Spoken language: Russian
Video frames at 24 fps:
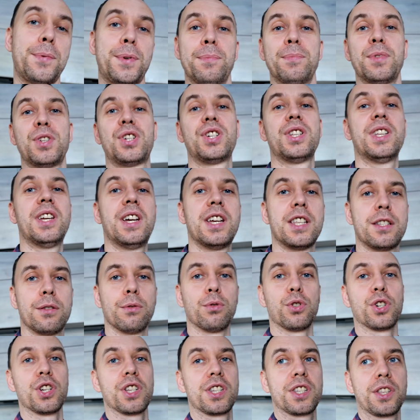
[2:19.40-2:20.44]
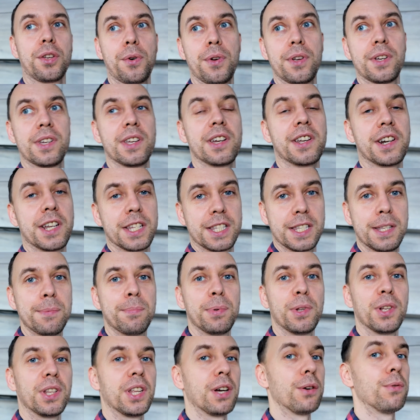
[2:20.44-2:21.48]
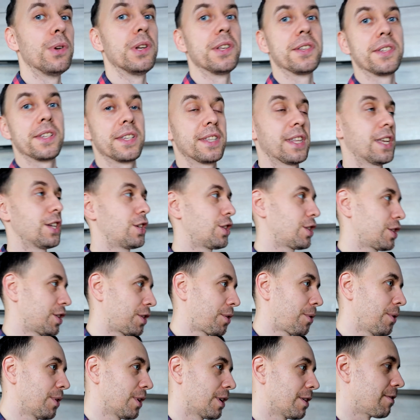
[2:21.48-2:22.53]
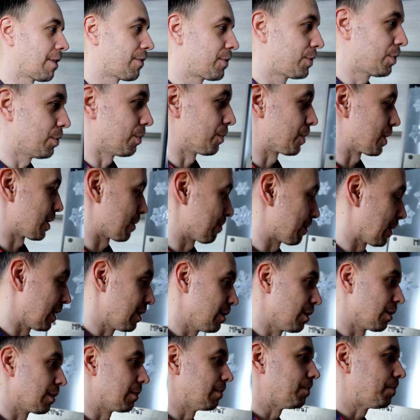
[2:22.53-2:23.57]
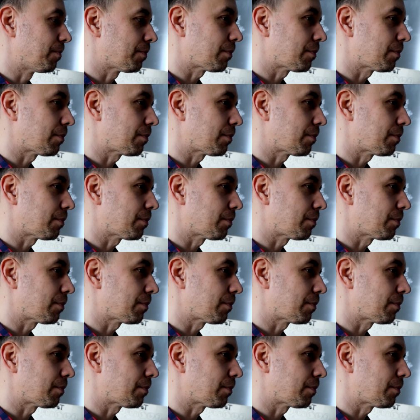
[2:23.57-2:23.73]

общем, начинается уже стройка, раз тепло на улице, значит стройка вовсю сейчас пойдет